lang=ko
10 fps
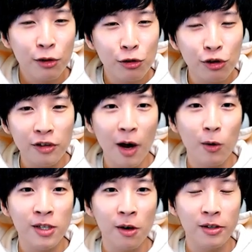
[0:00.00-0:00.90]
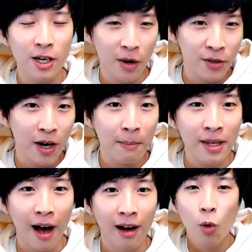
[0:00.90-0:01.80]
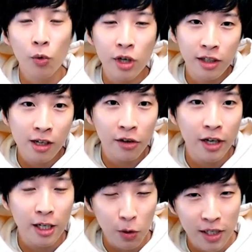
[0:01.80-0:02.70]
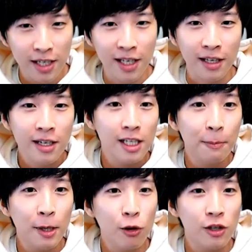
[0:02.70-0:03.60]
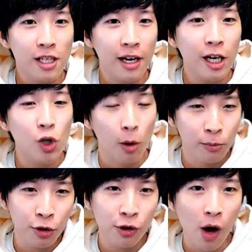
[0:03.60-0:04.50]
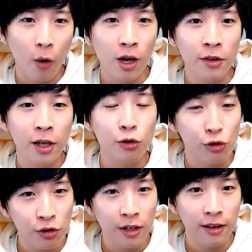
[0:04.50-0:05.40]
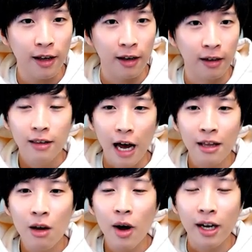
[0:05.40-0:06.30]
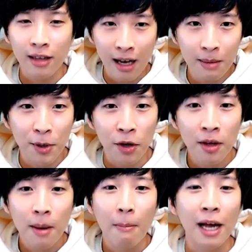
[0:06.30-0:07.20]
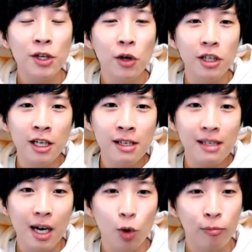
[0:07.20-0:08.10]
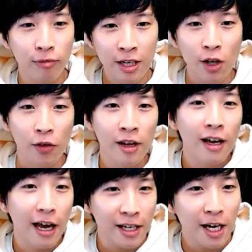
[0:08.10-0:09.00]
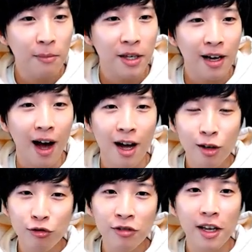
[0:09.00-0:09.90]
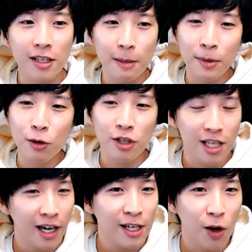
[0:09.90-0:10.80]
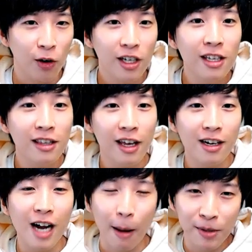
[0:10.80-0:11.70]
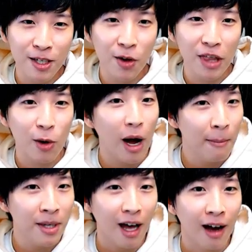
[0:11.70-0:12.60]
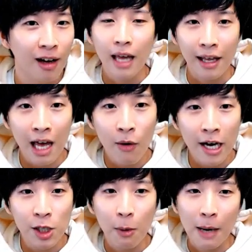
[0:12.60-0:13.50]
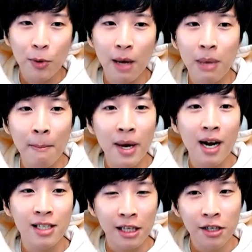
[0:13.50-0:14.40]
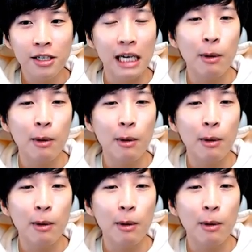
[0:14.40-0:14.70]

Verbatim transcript: 뉴스에 오신 것을 환영합니다. 오늘 들려드릴 소식은 CPU 시장의 점유율과 관련된 뉴스인데, 다나와에 따르면 만년 2인자라고 불리던 AMD가 국내 CPU 시장에서 인텔을 앞질렀다고 합니다. 다나와에서 발표한 판매량 차트를